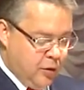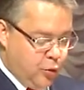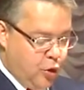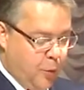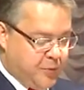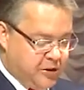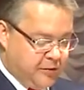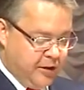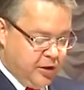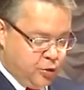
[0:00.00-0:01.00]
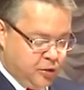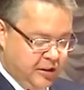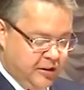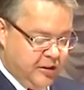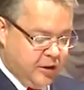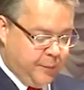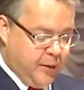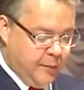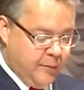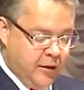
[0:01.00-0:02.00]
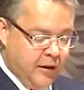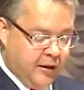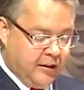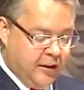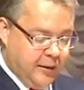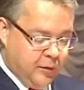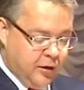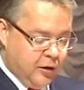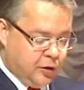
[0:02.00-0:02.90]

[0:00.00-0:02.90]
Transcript: Но и общество должно стать нетерпимым к тем,